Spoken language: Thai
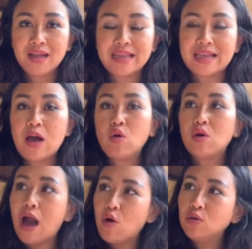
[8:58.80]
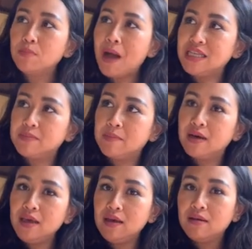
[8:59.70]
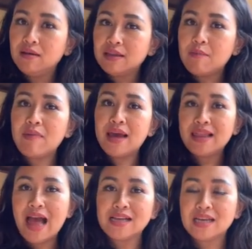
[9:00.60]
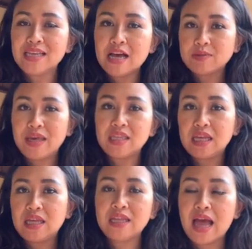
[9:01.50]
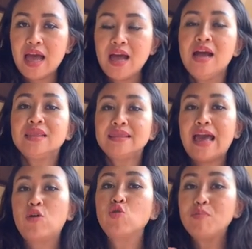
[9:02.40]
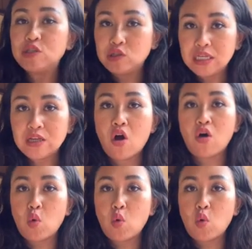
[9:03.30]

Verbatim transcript: แต่ถ้าเขาอาจจะแบบเอ้ยทำไมล่ะฉันอยากจะไปกินสิ่งนี้นะแต่คุณมีจุดยืนของ